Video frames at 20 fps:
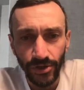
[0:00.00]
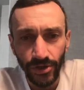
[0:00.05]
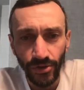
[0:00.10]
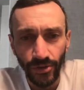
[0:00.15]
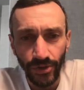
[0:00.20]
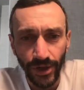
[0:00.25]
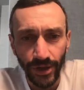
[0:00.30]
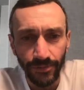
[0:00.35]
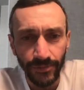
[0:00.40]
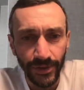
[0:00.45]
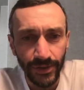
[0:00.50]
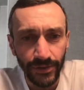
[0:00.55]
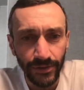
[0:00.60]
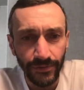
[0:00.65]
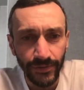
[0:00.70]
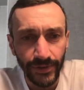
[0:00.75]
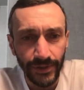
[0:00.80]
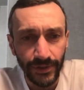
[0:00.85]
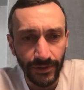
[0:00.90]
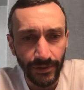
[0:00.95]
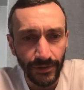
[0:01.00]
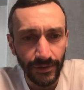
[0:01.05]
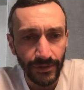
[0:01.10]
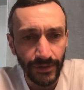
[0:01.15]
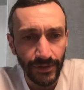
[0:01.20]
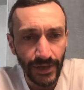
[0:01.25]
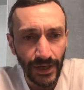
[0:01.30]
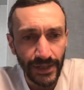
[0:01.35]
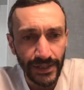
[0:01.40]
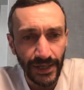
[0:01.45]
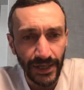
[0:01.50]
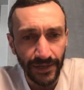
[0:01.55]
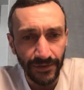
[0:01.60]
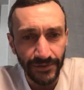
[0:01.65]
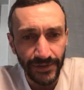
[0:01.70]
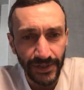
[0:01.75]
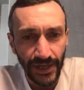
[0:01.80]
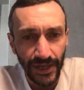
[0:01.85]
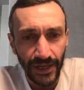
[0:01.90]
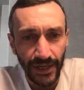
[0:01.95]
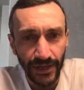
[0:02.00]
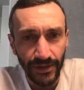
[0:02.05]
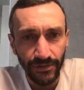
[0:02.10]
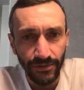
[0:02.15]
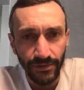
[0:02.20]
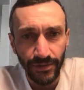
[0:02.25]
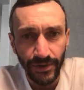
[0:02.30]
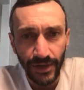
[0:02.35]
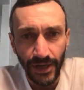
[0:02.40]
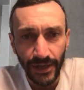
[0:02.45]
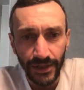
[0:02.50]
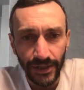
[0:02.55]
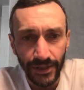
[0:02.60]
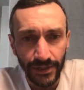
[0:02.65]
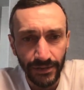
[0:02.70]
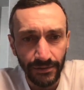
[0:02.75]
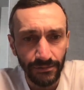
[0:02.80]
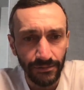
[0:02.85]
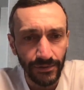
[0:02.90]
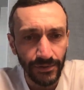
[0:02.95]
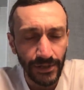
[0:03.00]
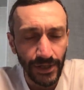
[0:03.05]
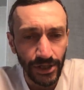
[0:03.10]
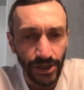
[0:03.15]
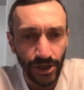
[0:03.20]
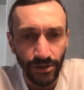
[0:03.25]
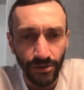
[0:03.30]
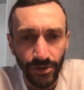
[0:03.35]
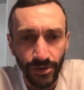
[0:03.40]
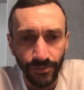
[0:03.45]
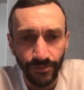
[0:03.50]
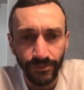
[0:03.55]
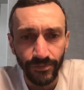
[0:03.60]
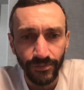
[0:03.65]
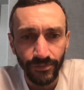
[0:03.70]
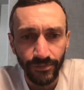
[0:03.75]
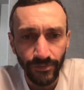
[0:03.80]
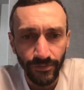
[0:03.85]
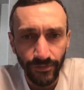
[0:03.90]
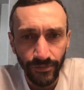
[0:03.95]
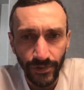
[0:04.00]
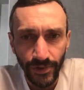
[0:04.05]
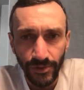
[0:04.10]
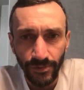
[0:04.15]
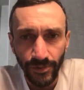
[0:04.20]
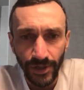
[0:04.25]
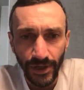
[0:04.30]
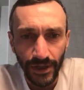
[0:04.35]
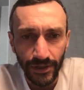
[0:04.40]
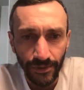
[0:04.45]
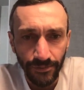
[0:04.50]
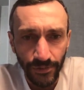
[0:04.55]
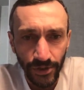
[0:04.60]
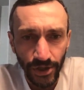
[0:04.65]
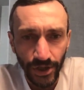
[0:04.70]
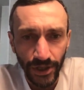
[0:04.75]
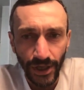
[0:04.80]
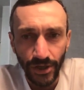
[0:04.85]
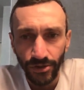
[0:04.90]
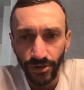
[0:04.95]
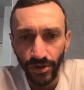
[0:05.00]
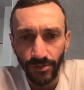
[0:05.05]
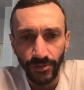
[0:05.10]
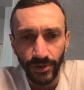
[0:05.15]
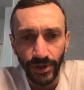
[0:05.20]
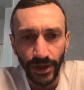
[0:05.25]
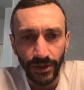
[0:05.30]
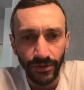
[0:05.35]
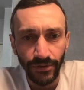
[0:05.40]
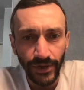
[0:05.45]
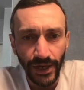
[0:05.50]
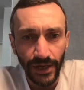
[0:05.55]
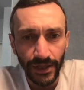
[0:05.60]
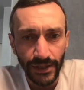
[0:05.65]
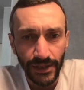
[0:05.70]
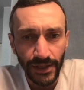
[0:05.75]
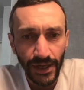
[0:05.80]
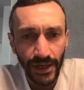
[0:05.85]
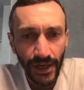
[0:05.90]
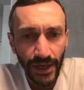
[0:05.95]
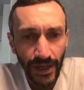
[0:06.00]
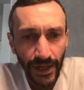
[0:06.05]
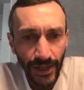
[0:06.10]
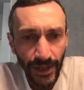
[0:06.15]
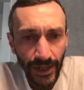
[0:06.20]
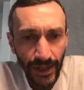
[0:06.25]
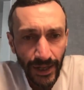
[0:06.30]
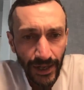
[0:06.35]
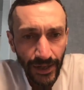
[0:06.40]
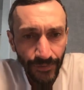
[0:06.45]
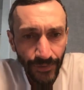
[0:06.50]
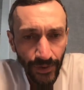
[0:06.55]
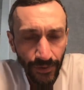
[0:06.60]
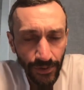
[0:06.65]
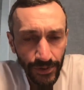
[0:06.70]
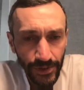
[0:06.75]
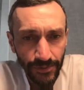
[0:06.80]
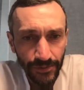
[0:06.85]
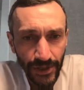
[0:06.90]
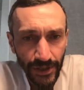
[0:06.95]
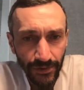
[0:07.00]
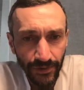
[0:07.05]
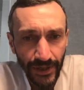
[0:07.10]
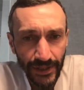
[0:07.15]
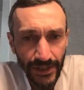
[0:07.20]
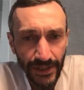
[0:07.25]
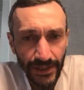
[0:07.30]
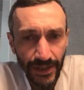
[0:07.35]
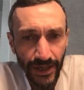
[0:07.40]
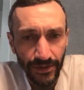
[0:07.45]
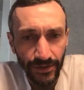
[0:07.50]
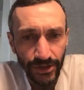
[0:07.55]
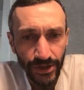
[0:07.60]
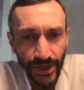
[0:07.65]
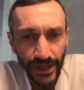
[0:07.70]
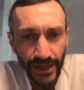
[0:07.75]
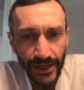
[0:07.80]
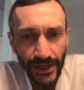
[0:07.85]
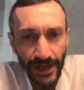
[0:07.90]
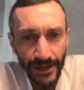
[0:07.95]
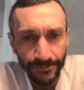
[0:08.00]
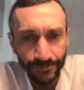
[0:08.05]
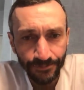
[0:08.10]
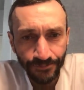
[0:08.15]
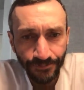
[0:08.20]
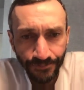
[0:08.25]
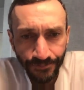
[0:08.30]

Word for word: шухер был, но вот э, Азата взяли, ну и как-то Саша тоже, видимо, как-то посчитал, что ему надо уехать. В общем, ситуация следующая, я